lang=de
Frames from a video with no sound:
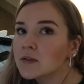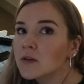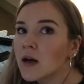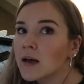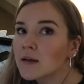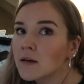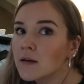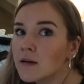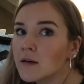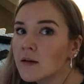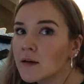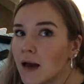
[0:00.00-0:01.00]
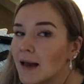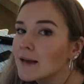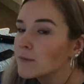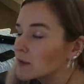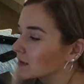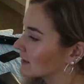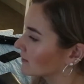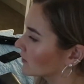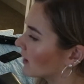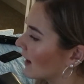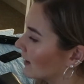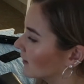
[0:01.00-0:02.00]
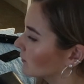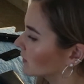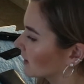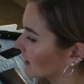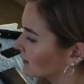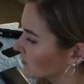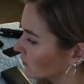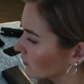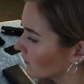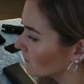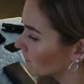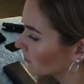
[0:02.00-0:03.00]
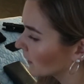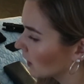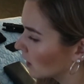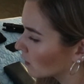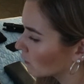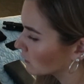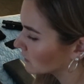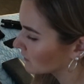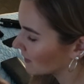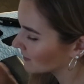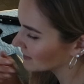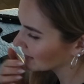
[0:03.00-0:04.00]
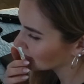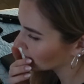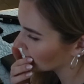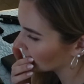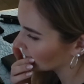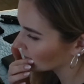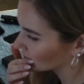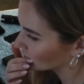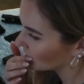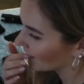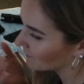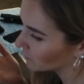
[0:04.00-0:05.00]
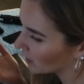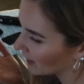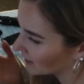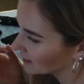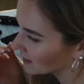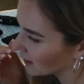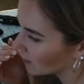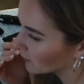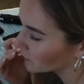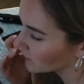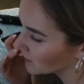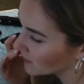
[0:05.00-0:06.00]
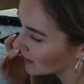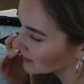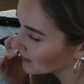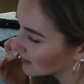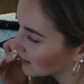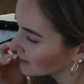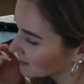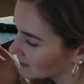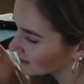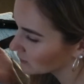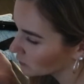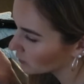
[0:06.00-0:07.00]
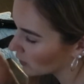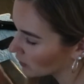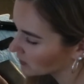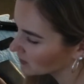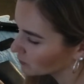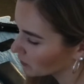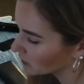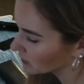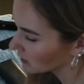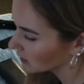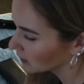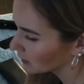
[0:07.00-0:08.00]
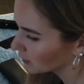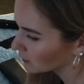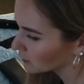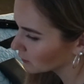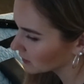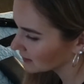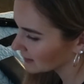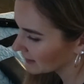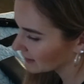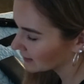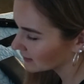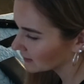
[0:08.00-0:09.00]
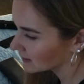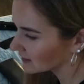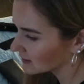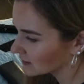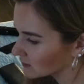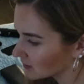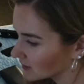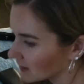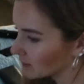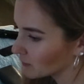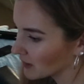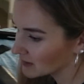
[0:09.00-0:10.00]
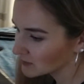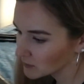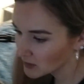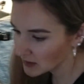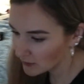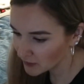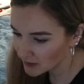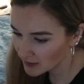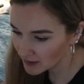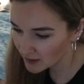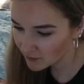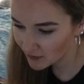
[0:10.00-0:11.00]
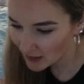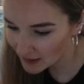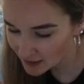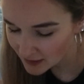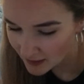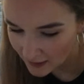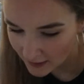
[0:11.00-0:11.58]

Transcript: sogar, ne? Unlimited, also keine Begrenzung. Und wir haben jetzt erstmal, also wir haben nur eine gekauft, wir machen dann halt das über Hotspot. Und ich denke, das sollte dann passen mit Navigieren, weil